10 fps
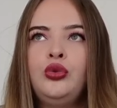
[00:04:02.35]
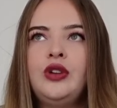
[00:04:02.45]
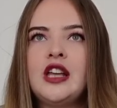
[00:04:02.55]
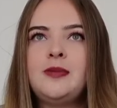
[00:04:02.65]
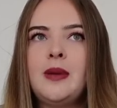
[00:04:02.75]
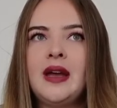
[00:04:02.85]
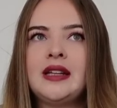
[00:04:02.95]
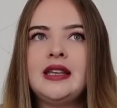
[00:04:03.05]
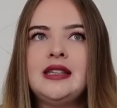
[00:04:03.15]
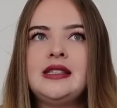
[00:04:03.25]
tout l'aspect
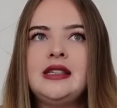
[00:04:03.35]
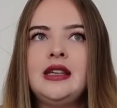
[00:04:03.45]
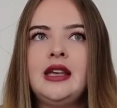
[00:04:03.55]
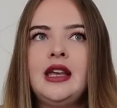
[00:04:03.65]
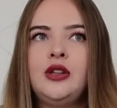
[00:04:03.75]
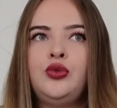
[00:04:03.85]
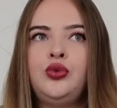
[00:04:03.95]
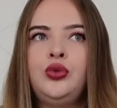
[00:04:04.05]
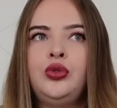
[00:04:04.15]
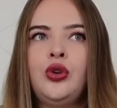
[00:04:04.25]
marketing et
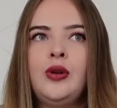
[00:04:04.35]
toute